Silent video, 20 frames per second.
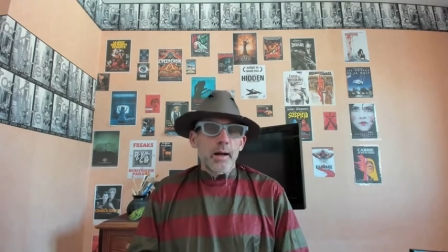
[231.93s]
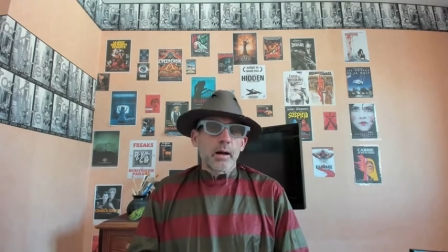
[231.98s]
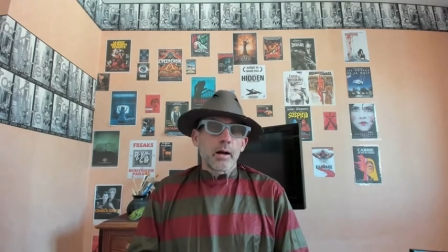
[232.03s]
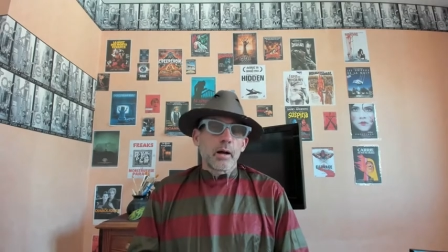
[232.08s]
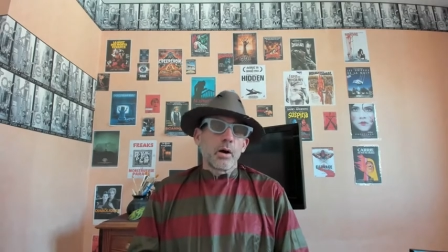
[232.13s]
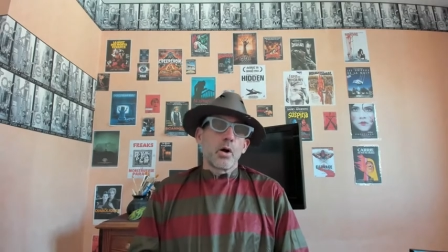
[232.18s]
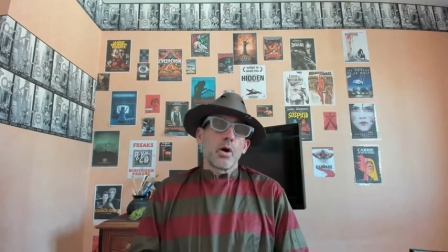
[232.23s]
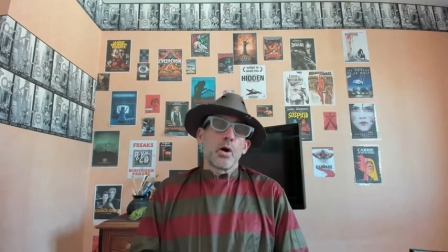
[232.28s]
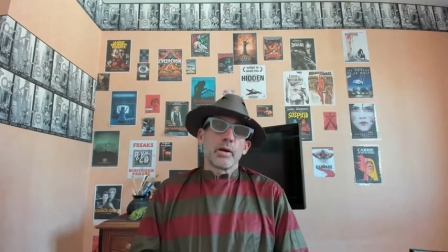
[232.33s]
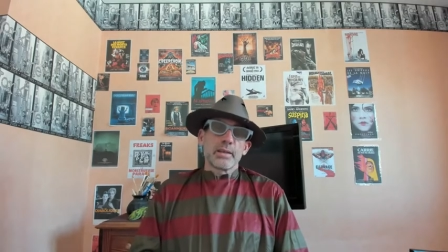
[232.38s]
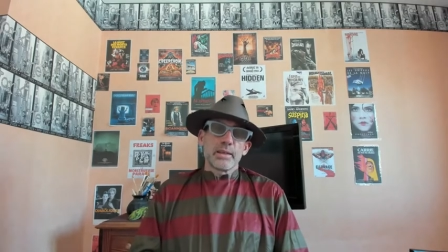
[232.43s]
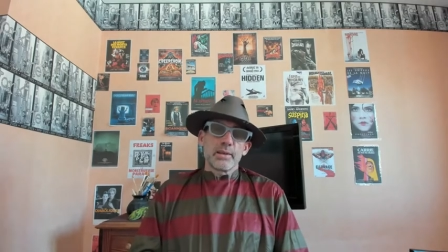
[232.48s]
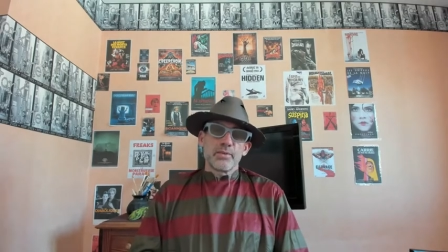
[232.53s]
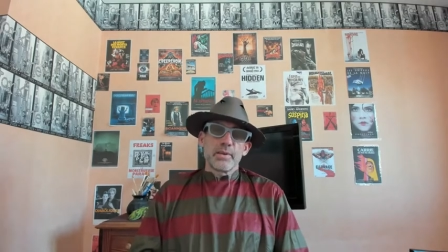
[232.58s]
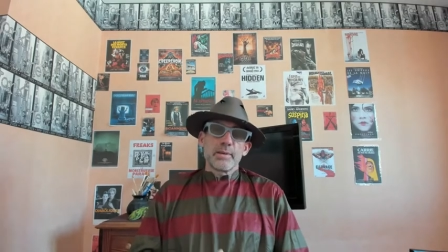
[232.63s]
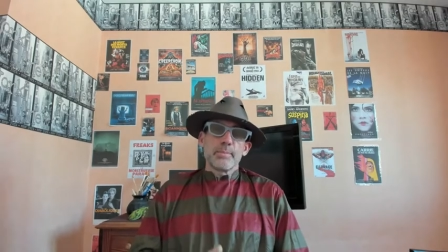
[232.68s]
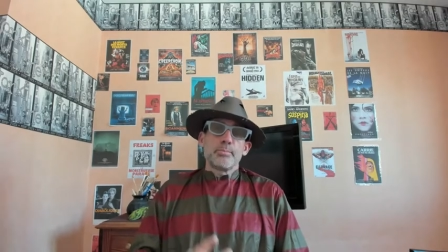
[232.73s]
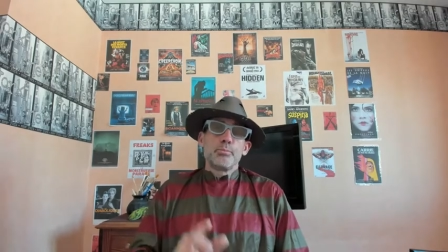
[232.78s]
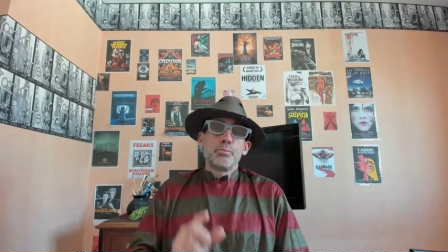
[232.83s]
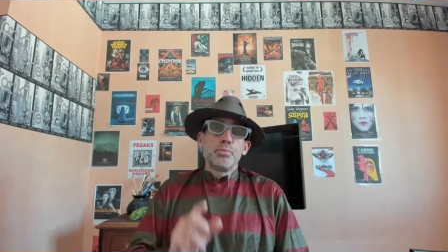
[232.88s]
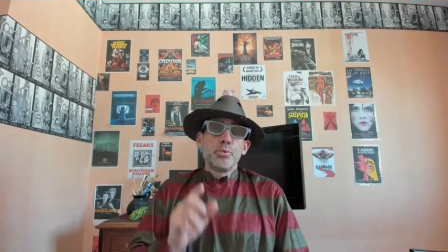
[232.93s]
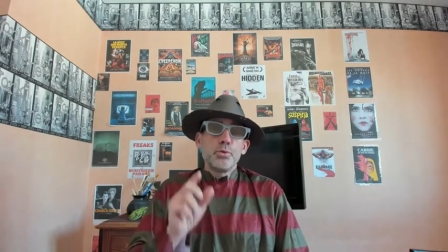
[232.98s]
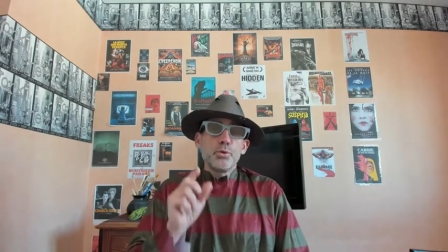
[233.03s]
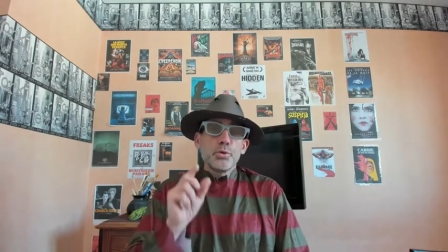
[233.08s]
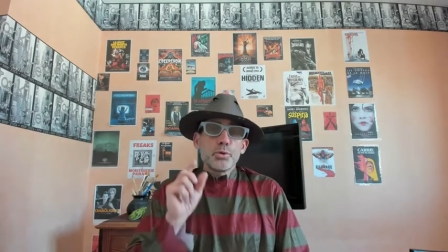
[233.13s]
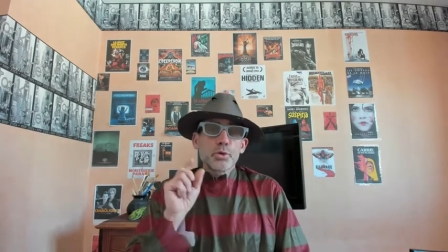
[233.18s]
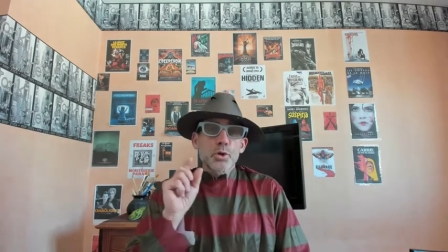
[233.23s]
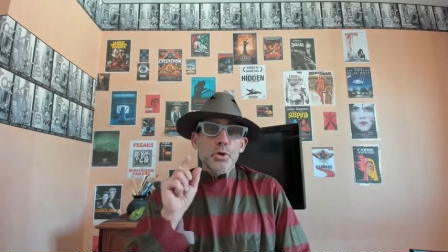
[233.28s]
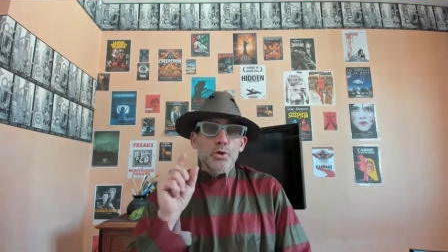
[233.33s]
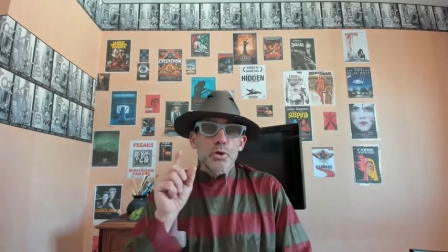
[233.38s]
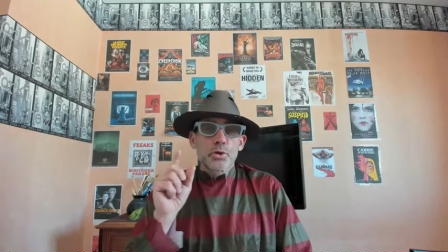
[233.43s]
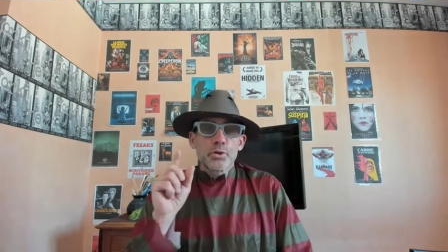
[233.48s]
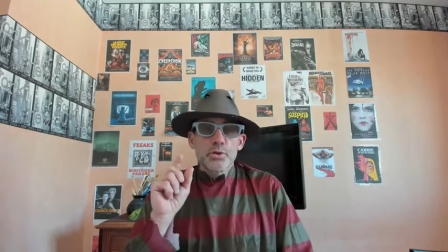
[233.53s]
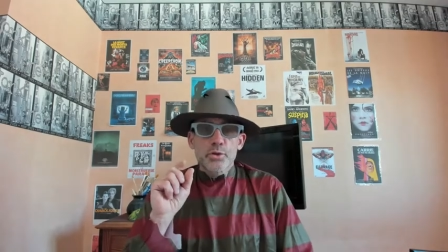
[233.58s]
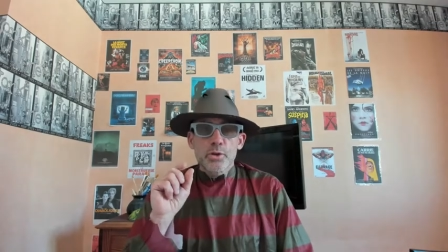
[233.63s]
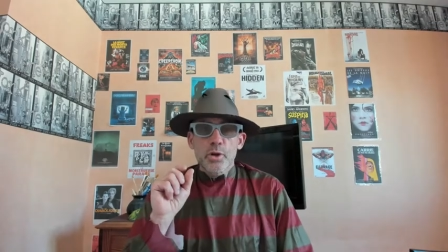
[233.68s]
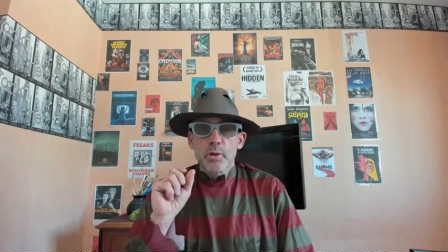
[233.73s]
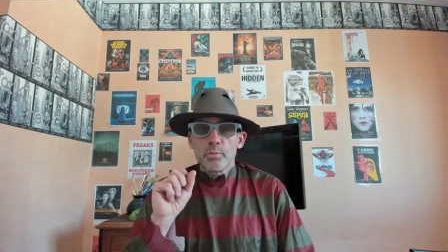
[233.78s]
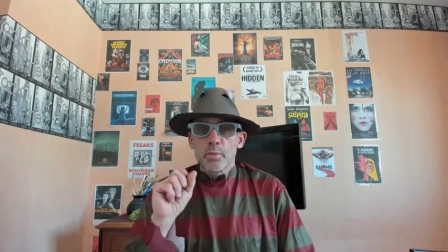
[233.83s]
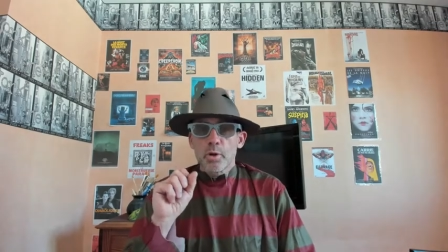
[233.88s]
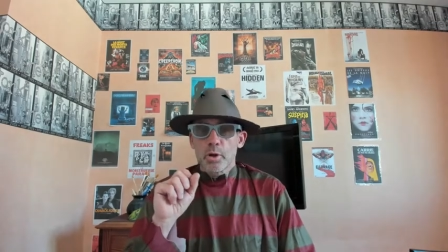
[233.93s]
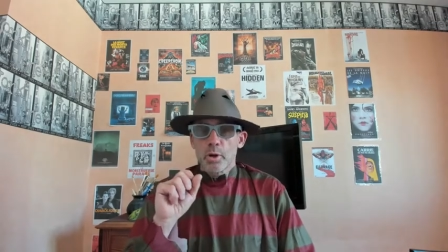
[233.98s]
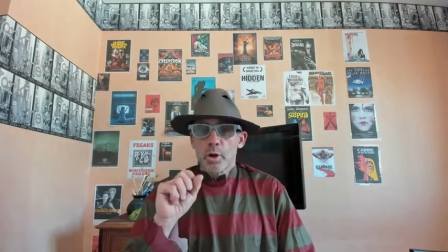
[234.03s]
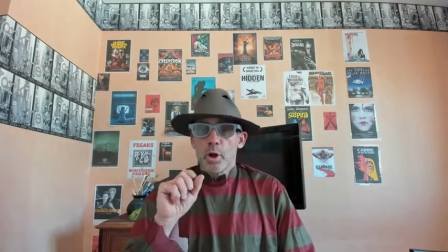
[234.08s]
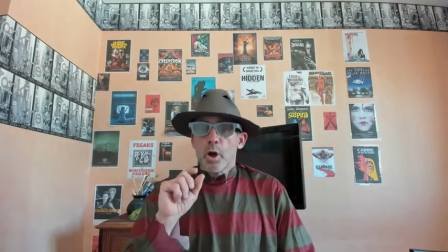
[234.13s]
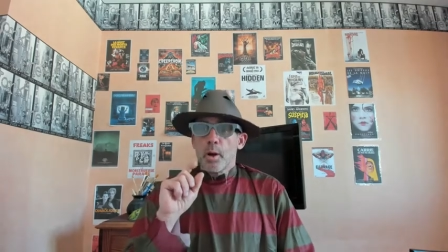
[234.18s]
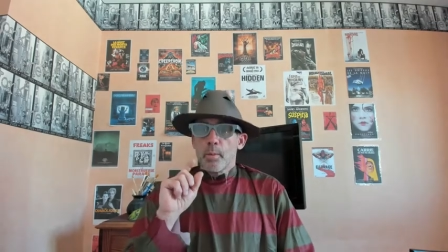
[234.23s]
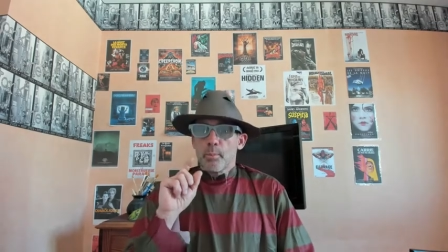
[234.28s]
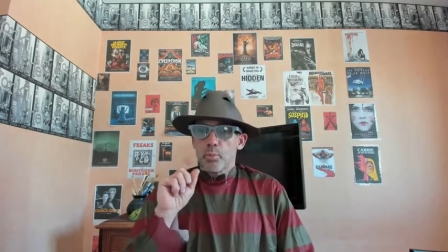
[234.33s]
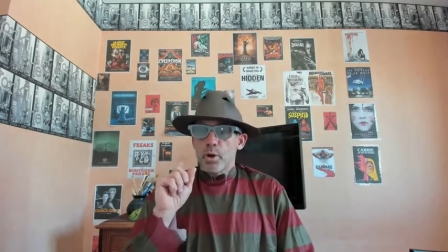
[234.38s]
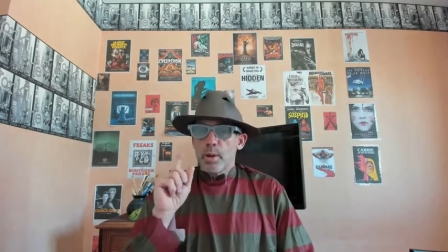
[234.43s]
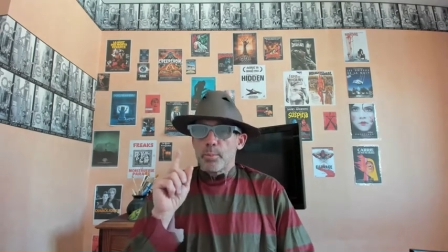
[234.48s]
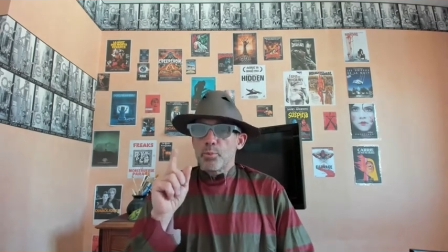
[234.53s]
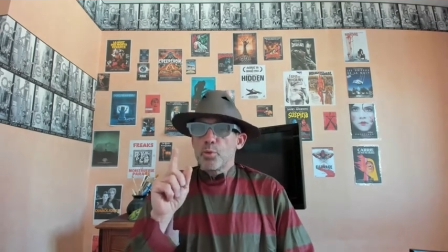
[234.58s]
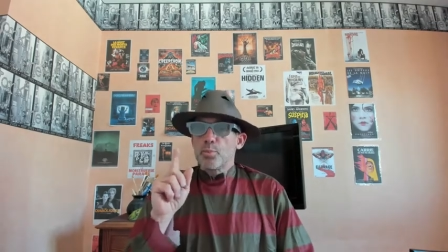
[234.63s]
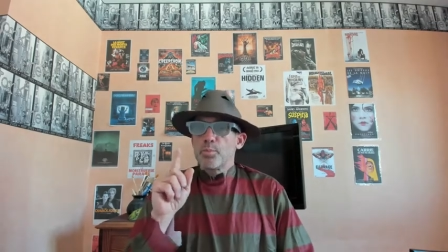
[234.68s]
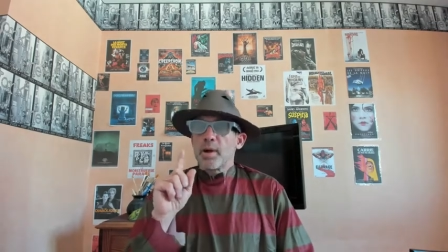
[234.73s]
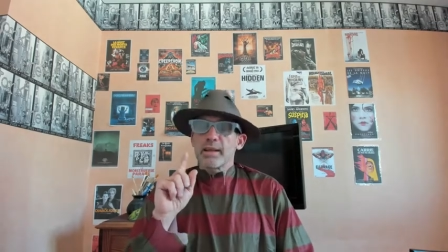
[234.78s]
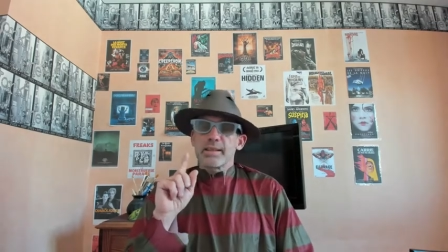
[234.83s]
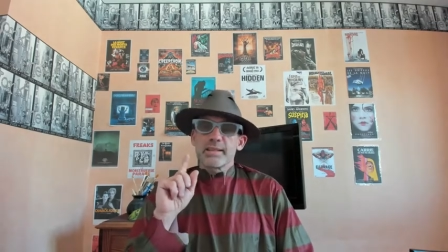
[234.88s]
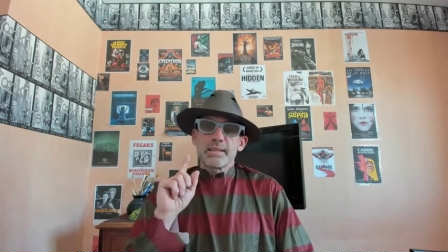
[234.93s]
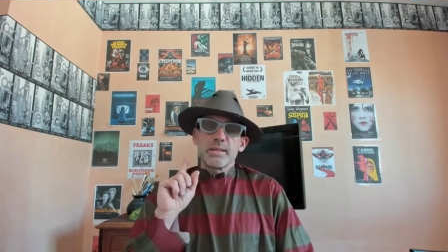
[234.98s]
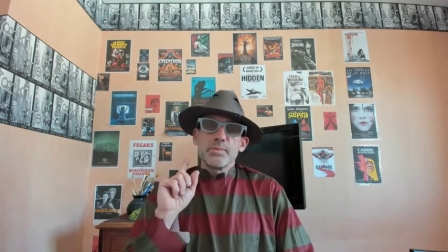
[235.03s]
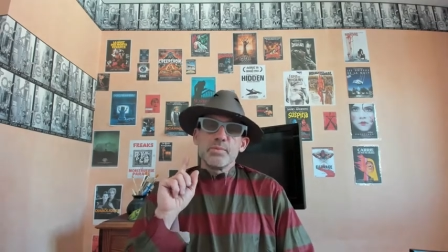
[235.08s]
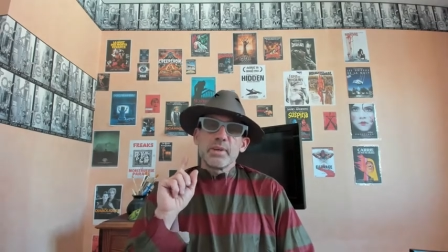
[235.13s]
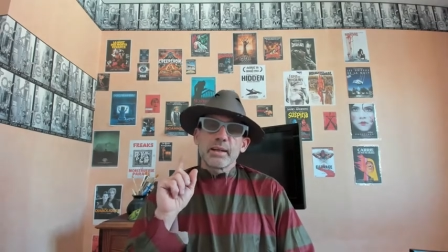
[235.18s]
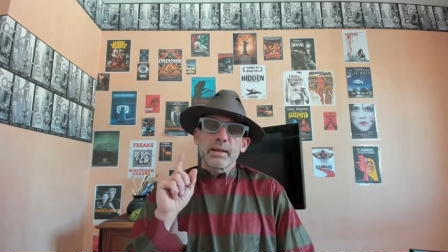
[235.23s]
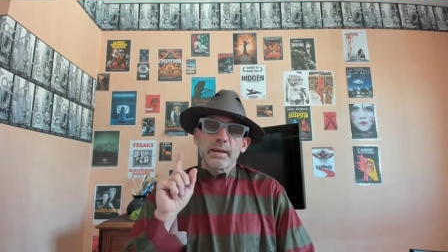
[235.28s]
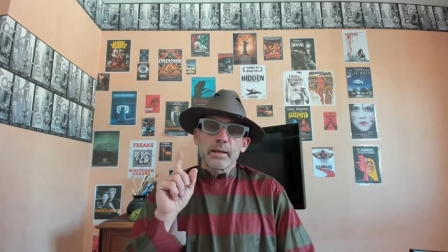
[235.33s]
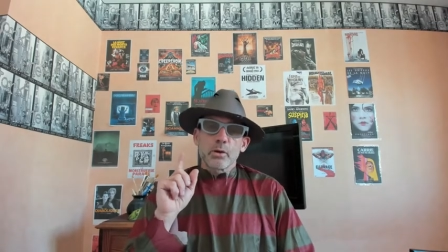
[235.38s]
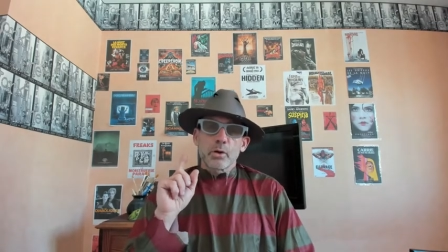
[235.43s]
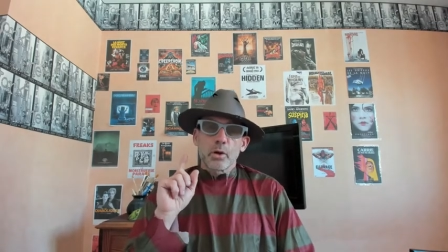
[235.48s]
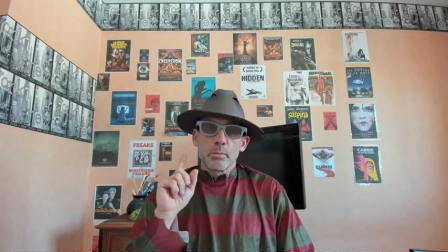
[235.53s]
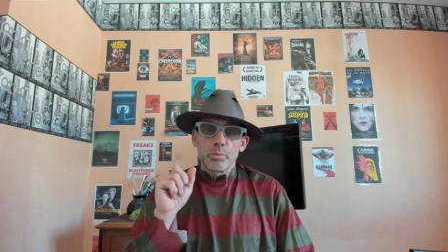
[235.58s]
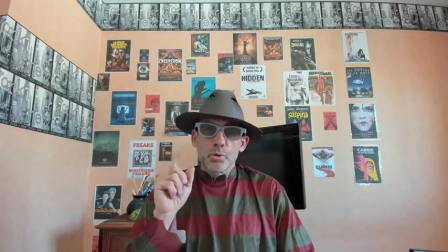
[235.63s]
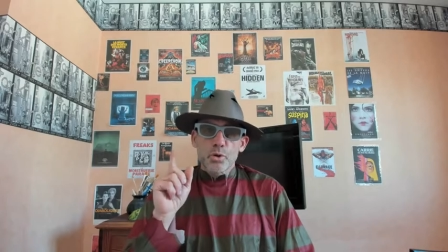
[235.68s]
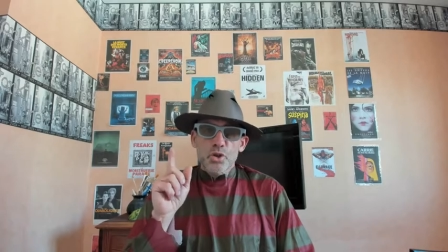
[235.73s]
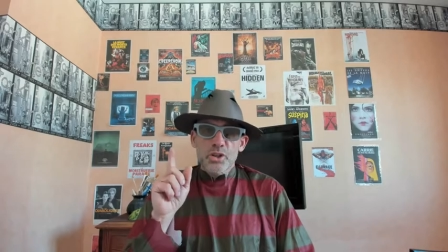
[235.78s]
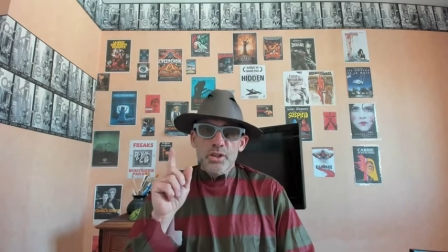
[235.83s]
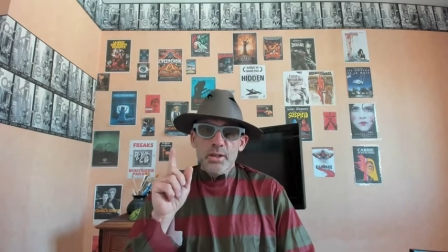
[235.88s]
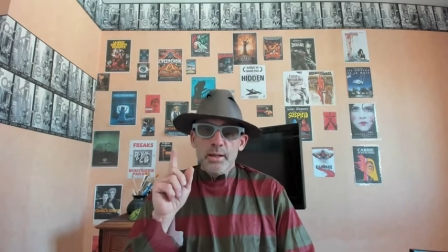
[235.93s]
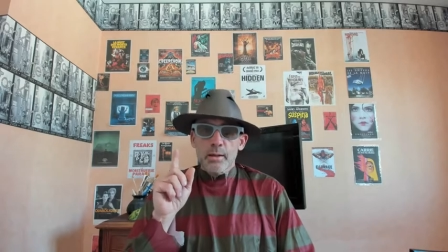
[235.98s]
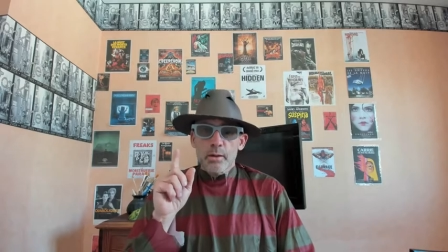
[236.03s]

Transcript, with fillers: En effet, plusieurs jeunes hommes pour la plupart des immigrés cambodgiens